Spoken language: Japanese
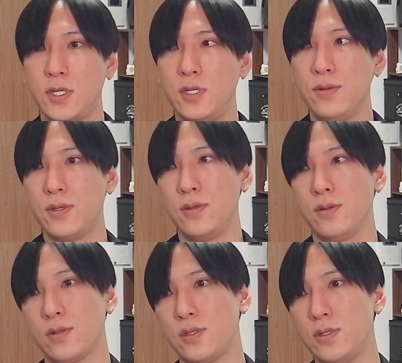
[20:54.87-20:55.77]
今日
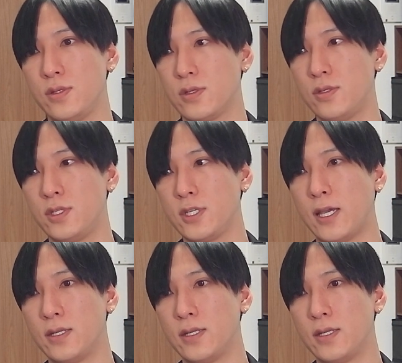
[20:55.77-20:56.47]
と中国時間